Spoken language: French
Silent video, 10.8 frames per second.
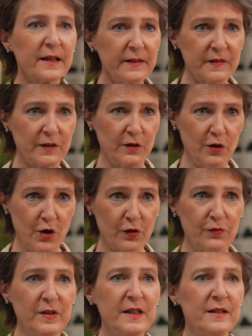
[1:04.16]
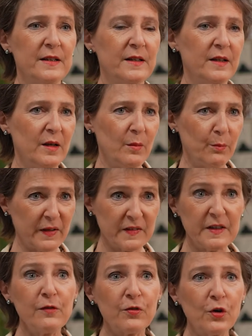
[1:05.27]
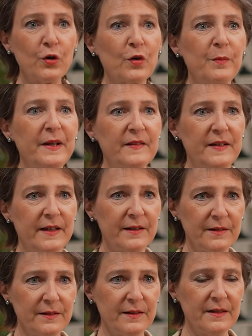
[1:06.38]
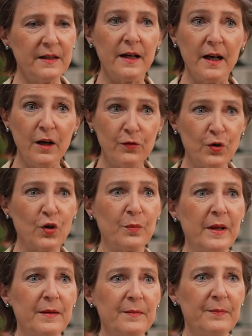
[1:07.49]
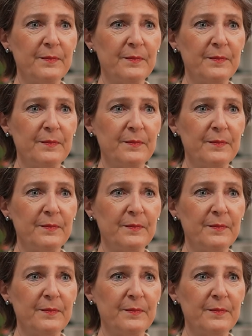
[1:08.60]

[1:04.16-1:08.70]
risquent leur vie parce qu'ils font leur métier, informer.